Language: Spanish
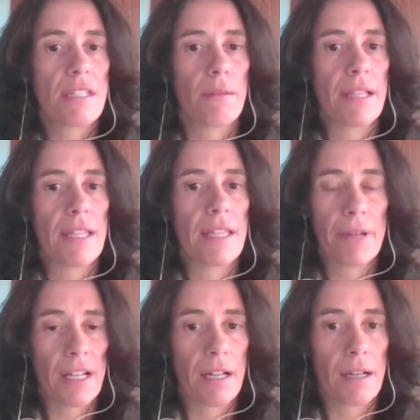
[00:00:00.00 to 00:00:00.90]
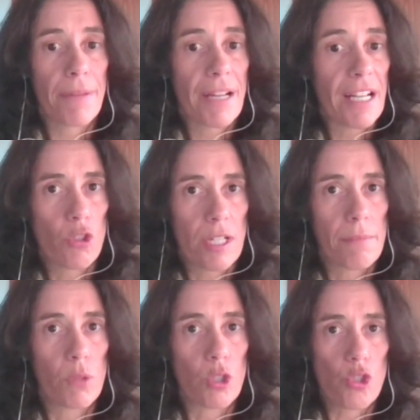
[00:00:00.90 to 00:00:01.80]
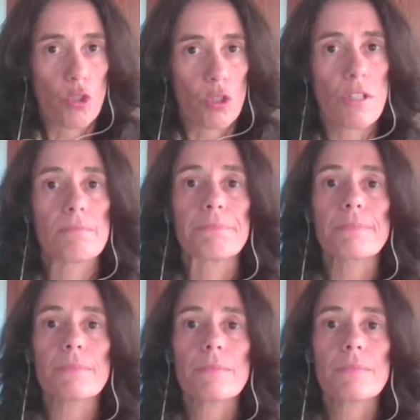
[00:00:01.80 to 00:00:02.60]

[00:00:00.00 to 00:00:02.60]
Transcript: que establece para, los reembolsos.